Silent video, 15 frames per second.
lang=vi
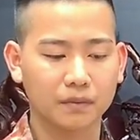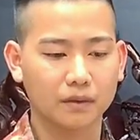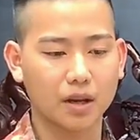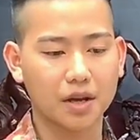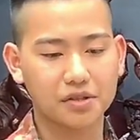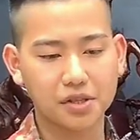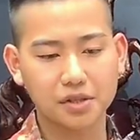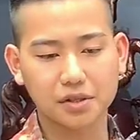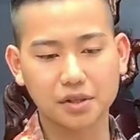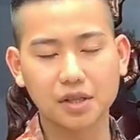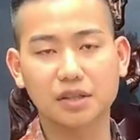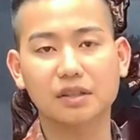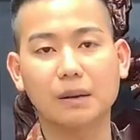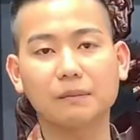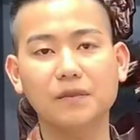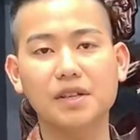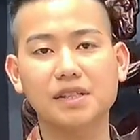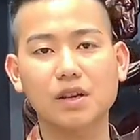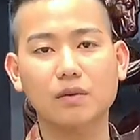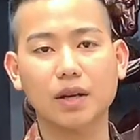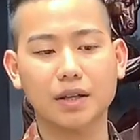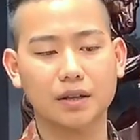Đấy, anh chị nhìn ngắm
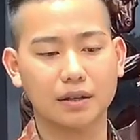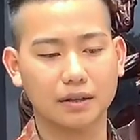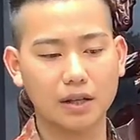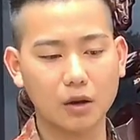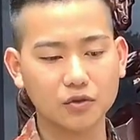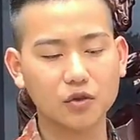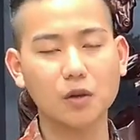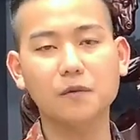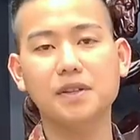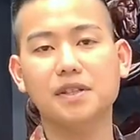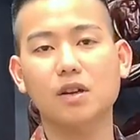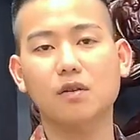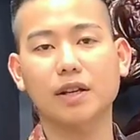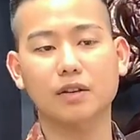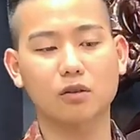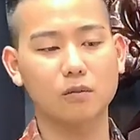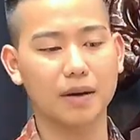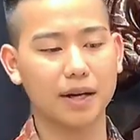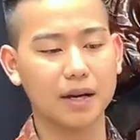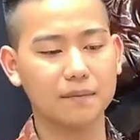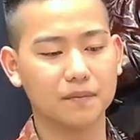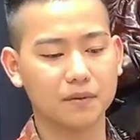video này, theo dõi video này của
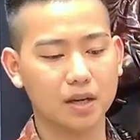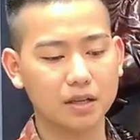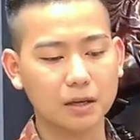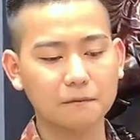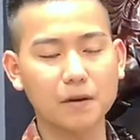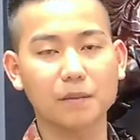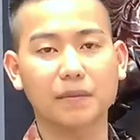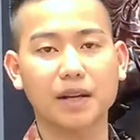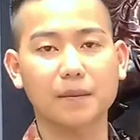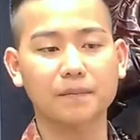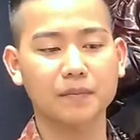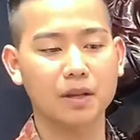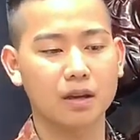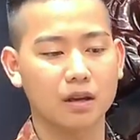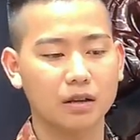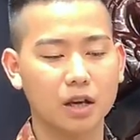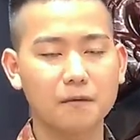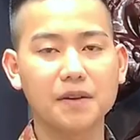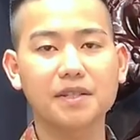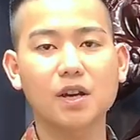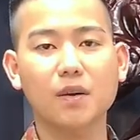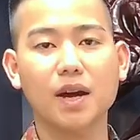bên em, thấy tác phẩm đẹp, thấy
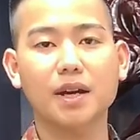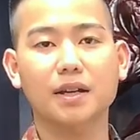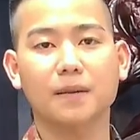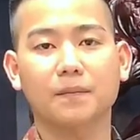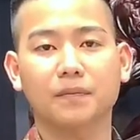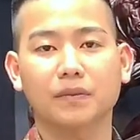video hay,